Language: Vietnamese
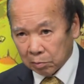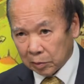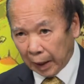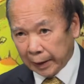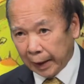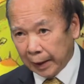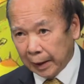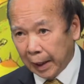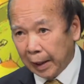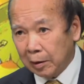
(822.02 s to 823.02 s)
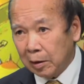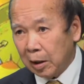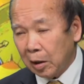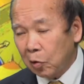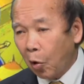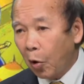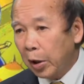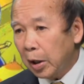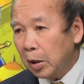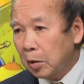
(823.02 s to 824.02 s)
cảnh thịnh lên uh,
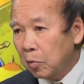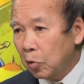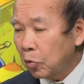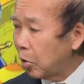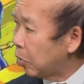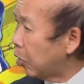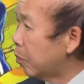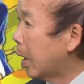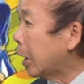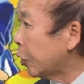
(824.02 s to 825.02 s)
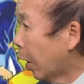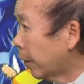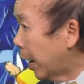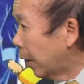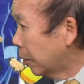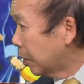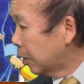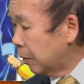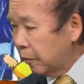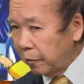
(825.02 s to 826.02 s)
ngôi ấy, lúc đó có 10 tuổi phải không?
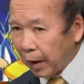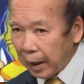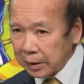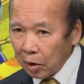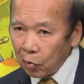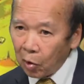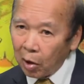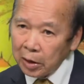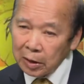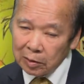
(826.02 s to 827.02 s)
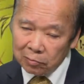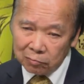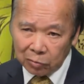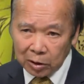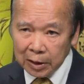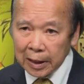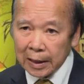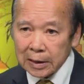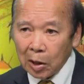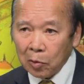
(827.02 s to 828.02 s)
Vâng. Và sau đó thì một thời
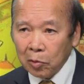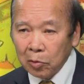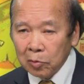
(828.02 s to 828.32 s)
gian sau